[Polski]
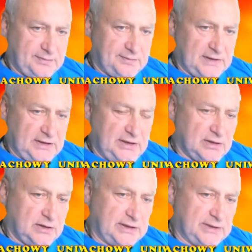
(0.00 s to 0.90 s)
I
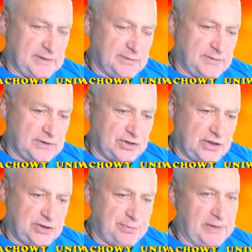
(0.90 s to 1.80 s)
ruch Hetman
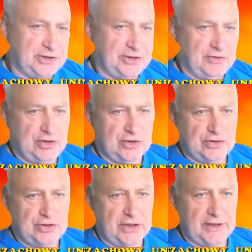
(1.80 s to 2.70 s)
B6,
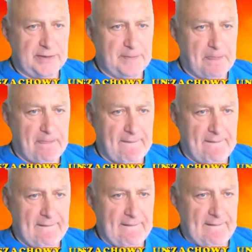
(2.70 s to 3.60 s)
B97
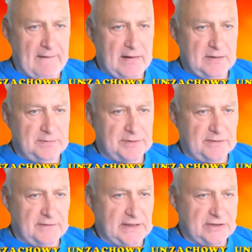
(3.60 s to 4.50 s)

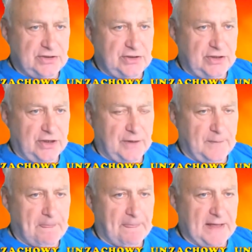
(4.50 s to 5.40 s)
prowadzi do
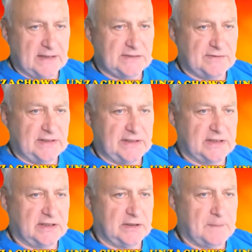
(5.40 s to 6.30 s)
tak
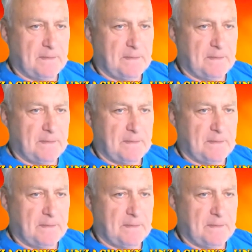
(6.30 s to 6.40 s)
zwanego